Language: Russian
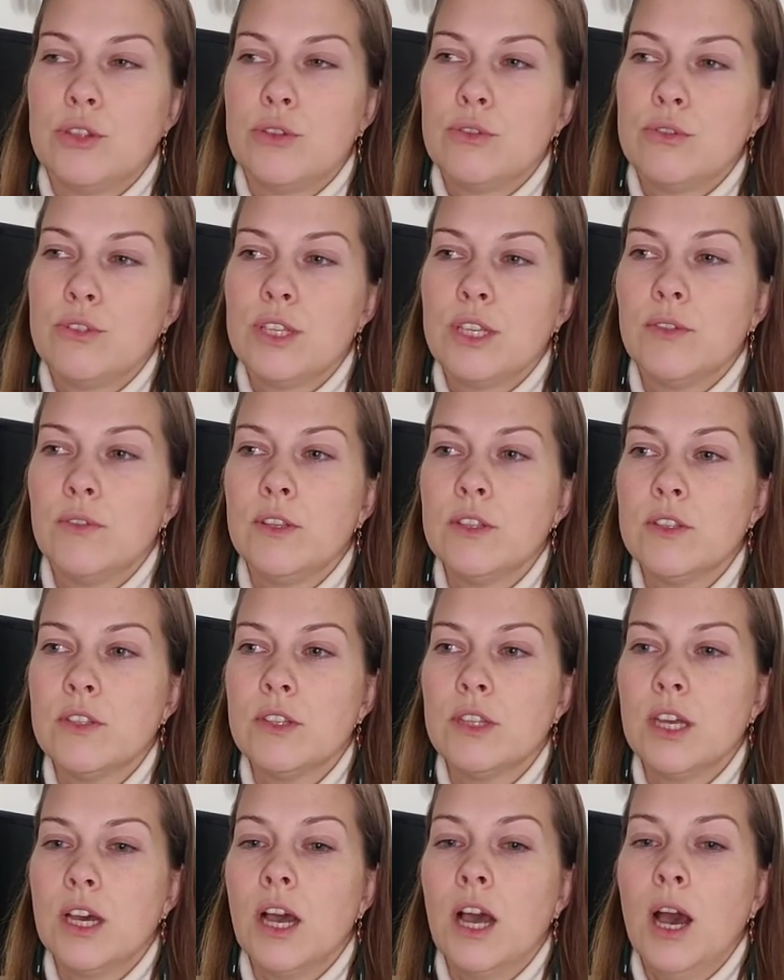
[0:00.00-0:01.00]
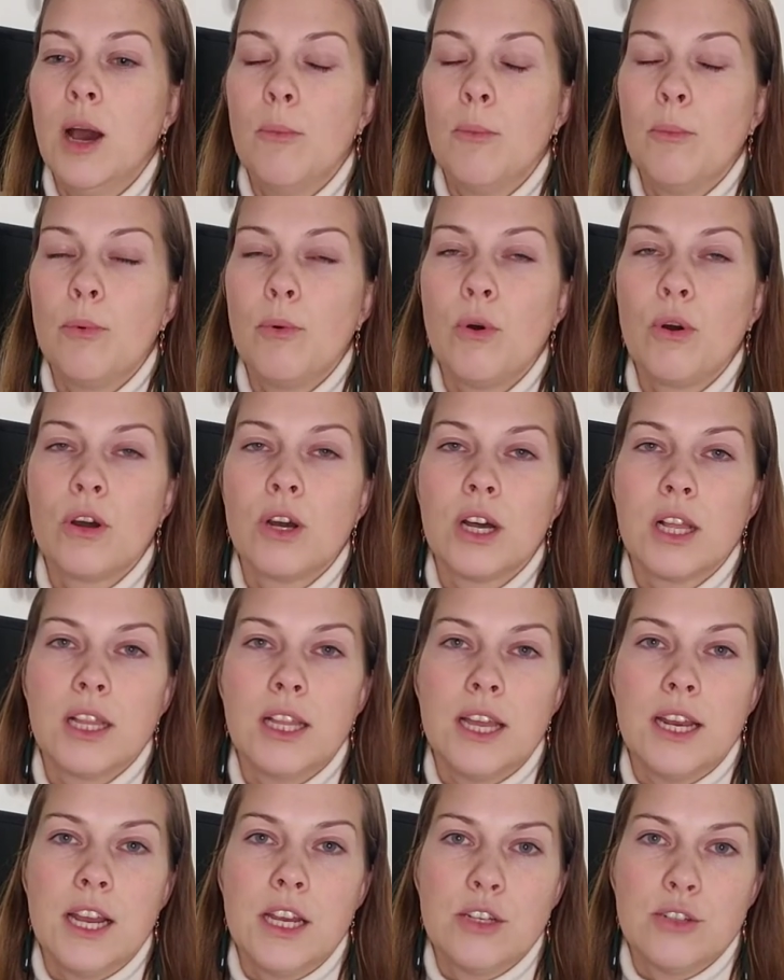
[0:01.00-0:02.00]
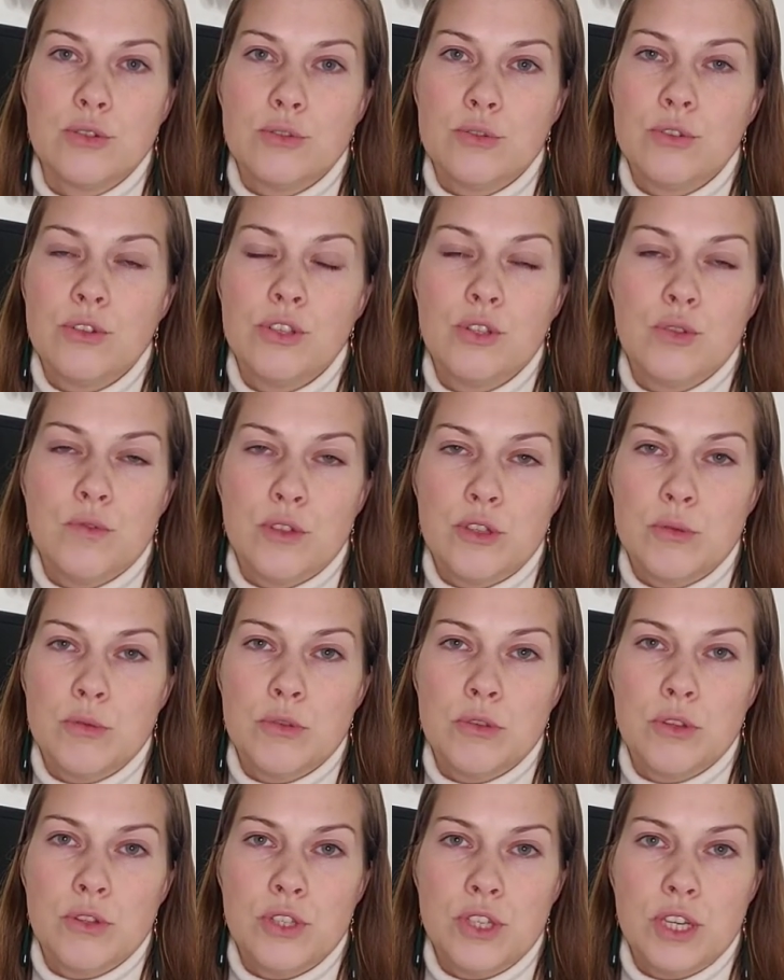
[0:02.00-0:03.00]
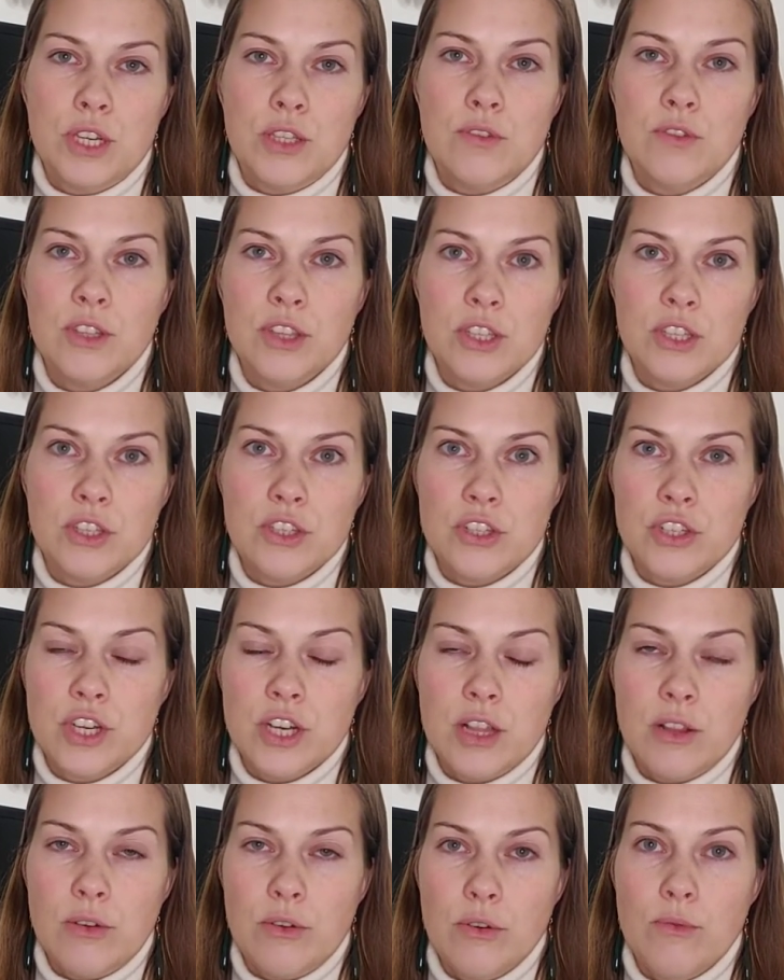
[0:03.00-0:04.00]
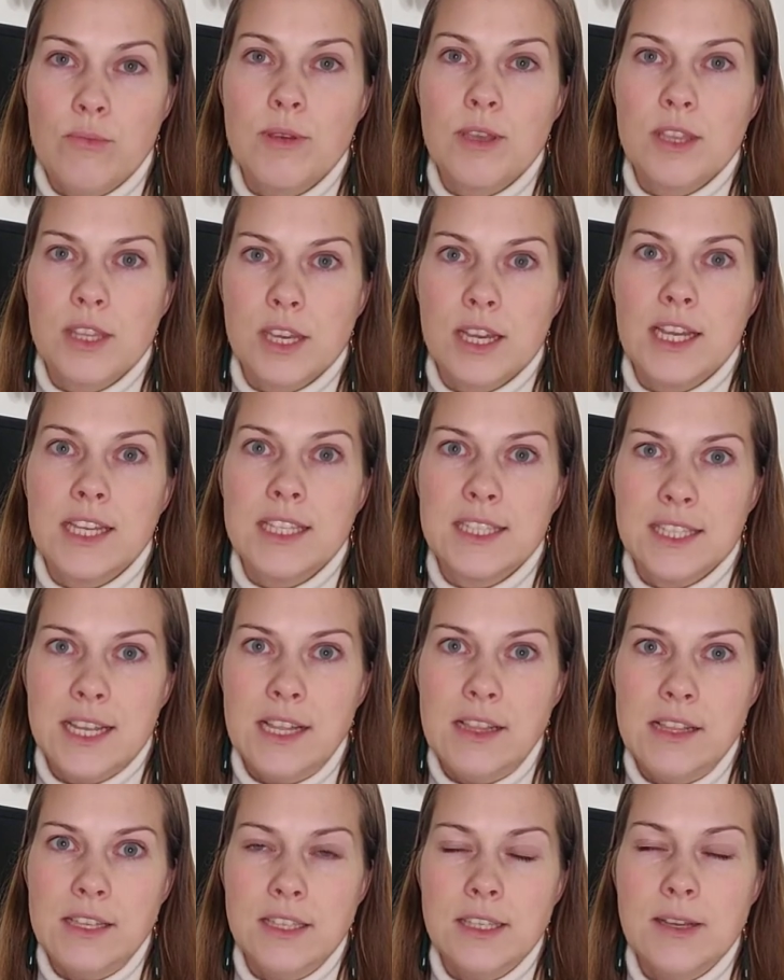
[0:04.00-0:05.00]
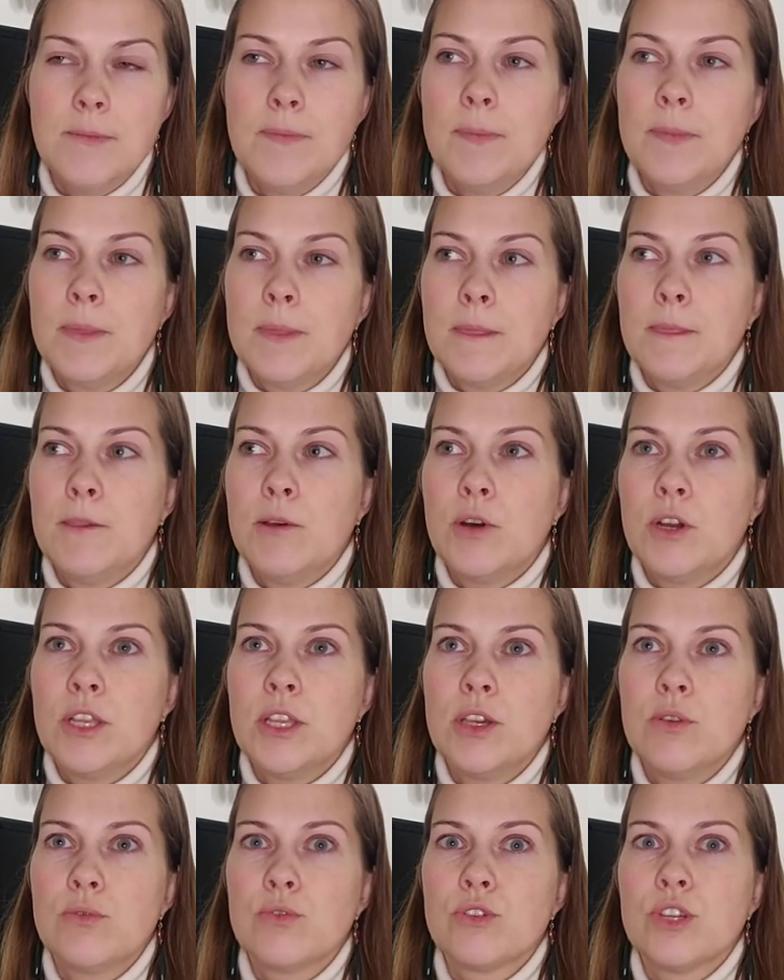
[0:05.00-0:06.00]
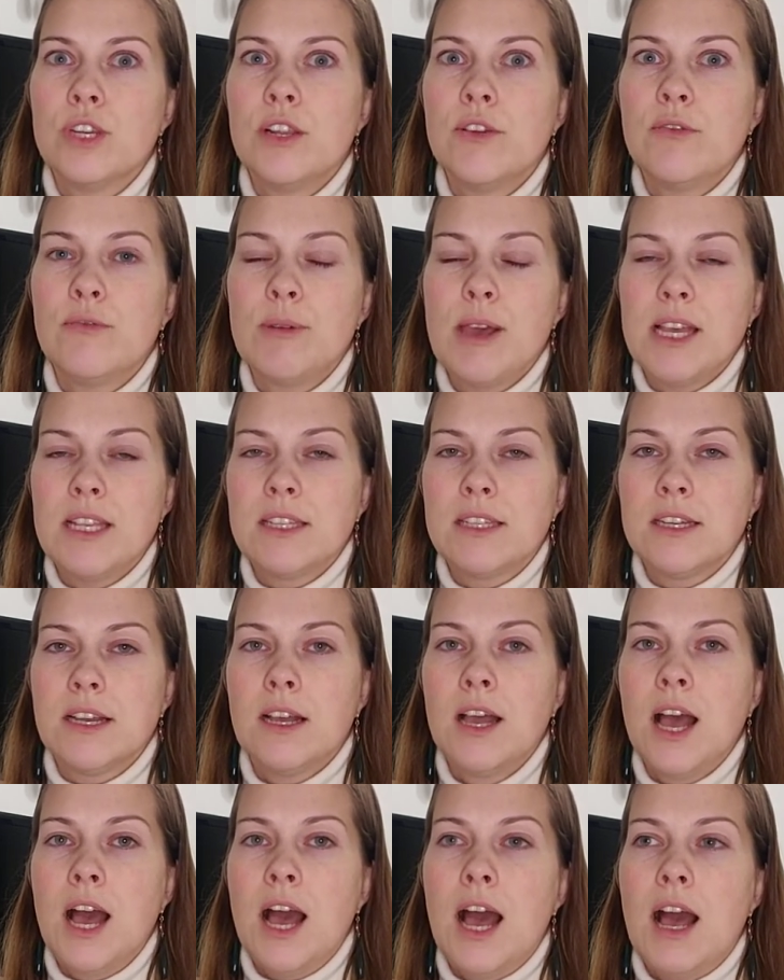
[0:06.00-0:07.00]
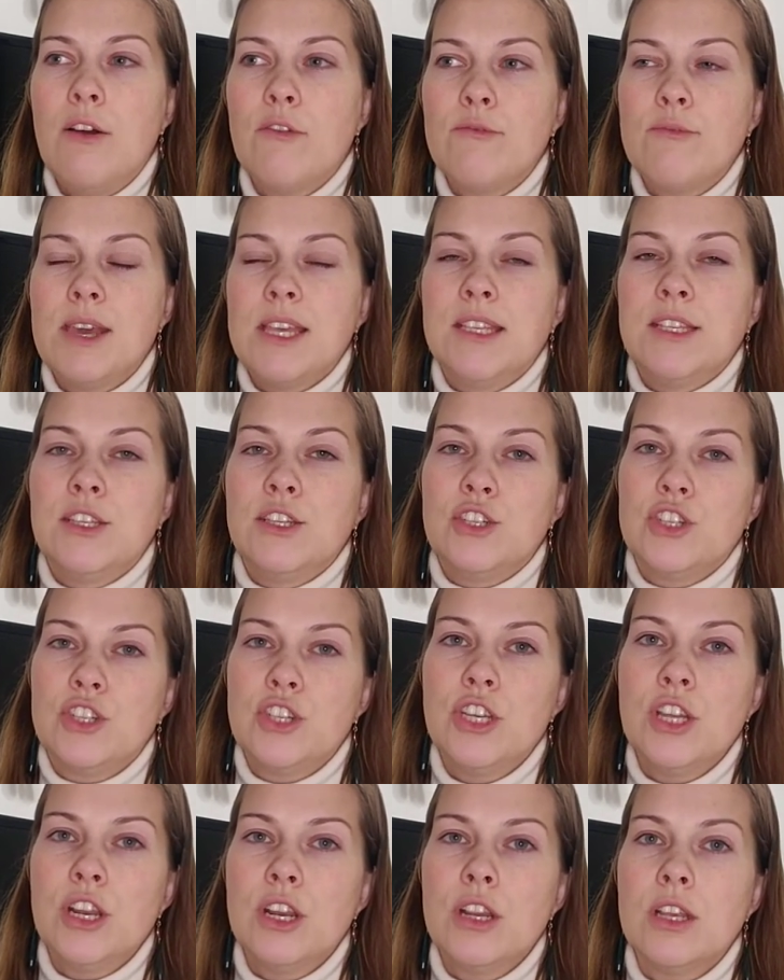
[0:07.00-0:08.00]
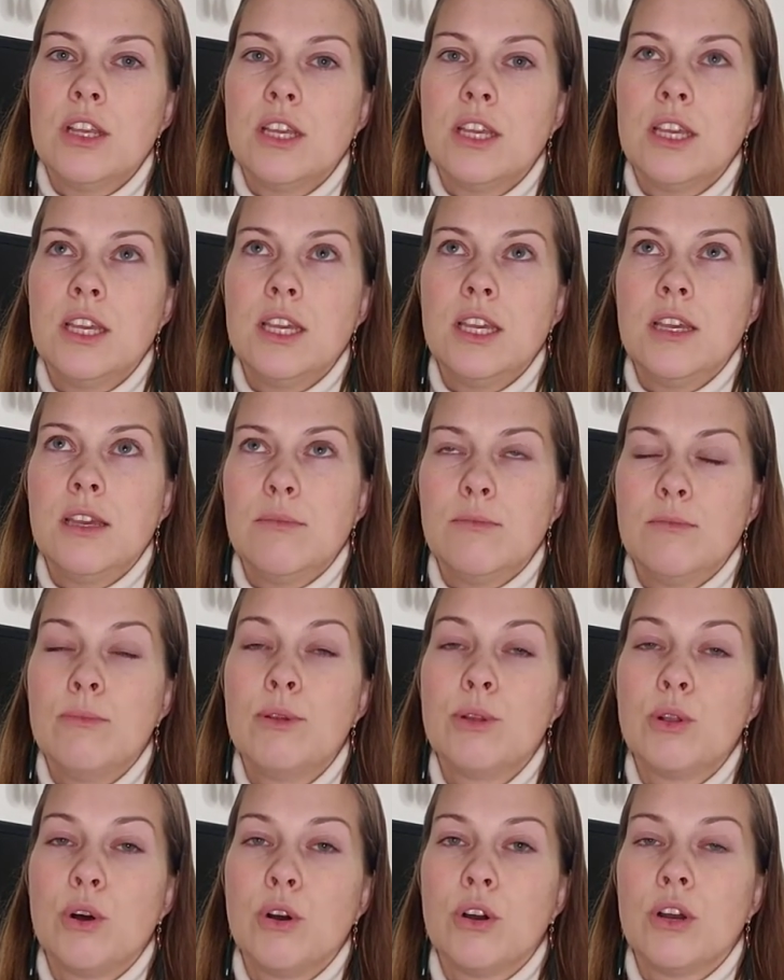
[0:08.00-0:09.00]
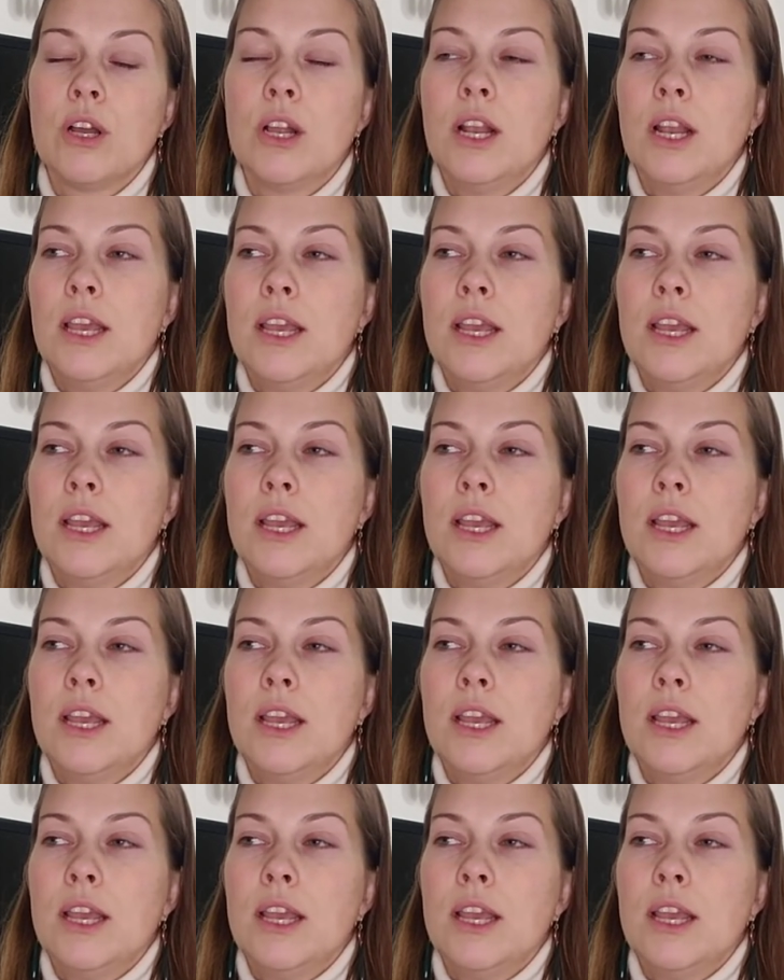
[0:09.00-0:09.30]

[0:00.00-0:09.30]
То есть, соответственно, по колоражу 1800-2000 калорий у меня так и осталось, но они ушли в мясо, а в мясе жир и белок.